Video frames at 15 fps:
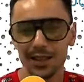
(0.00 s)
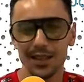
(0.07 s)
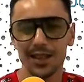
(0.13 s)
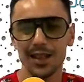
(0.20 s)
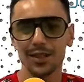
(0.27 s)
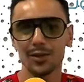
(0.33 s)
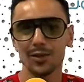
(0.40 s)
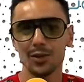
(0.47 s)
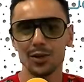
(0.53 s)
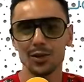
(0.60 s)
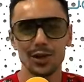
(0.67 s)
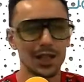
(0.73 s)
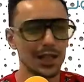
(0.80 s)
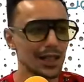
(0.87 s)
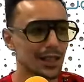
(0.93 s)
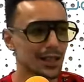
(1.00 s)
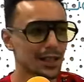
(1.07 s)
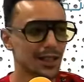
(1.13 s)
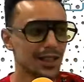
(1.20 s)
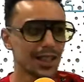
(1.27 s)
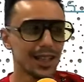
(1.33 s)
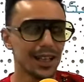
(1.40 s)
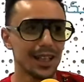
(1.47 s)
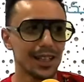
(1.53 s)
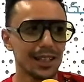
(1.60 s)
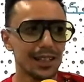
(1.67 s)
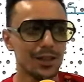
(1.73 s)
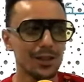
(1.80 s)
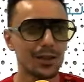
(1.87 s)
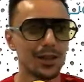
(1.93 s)
عنده كره
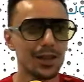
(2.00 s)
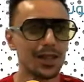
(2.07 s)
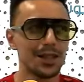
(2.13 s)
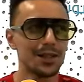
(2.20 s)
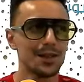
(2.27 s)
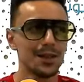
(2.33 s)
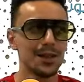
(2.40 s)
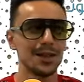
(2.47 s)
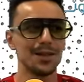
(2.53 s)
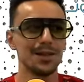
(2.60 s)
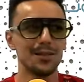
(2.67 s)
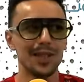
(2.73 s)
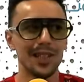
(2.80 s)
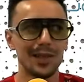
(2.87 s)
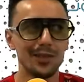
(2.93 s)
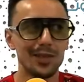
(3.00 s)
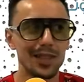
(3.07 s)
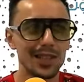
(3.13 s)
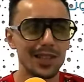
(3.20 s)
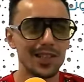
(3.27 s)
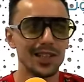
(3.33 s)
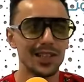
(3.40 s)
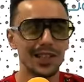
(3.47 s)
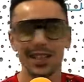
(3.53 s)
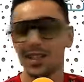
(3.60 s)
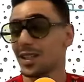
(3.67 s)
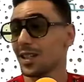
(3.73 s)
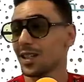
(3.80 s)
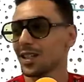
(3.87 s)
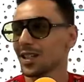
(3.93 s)
يكرهني ولا ما يحبنيش لله هكاك